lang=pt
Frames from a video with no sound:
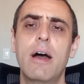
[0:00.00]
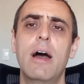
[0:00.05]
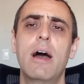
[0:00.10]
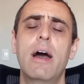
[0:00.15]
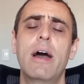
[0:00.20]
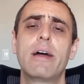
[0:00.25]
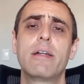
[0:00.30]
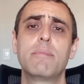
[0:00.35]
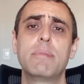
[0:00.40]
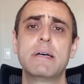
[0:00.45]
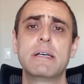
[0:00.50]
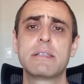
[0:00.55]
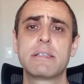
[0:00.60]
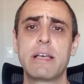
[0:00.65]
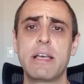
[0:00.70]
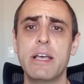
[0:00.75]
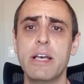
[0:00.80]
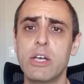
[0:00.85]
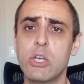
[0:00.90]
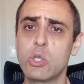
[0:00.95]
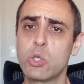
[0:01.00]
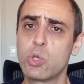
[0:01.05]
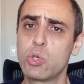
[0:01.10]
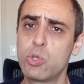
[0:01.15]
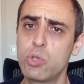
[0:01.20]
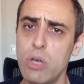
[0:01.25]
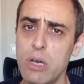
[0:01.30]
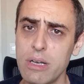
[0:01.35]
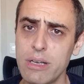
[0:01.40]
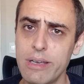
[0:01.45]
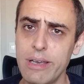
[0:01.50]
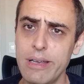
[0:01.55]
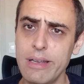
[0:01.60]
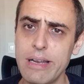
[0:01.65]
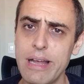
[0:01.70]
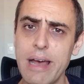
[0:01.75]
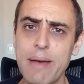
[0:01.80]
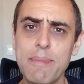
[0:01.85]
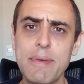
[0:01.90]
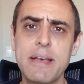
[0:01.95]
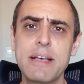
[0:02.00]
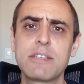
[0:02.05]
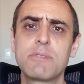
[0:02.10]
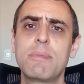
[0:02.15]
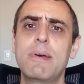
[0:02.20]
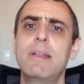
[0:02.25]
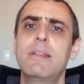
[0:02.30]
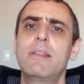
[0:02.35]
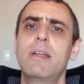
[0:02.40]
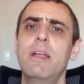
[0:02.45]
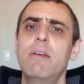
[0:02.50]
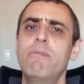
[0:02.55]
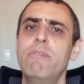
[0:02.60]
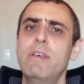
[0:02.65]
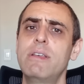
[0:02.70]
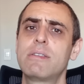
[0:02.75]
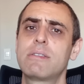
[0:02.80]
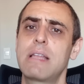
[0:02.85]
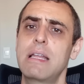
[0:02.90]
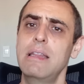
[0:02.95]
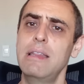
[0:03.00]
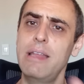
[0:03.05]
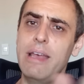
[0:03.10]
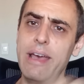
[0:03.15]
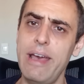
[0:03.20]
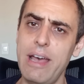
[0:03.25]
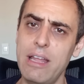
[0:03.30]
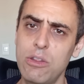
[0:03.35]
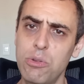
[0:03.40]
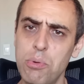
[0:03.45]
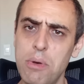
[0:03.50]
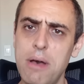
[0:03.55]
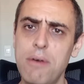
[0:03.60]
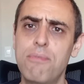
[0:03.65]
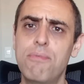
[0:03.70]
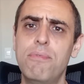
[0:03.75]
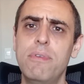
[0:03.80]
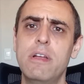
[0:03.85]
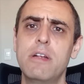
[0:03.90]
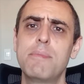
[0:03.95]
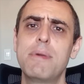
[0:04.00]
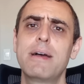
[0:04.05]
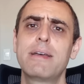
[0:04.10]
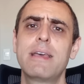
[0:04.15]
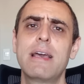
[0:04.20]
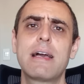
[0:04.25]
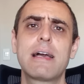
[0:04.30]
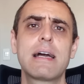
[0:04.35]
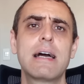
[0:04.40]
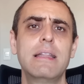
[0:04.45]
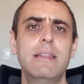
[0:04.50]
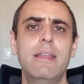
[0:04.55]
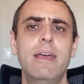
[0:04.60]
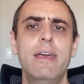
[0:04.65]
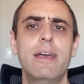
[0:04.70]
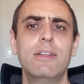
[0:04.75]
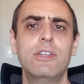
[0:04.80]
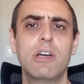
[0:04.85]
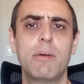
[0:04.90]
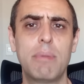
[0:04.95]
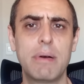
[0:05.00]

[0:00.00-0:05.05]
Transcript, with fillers: a Airbus aí. Só que na mesma entrevista, Neto afirma que a cadeia de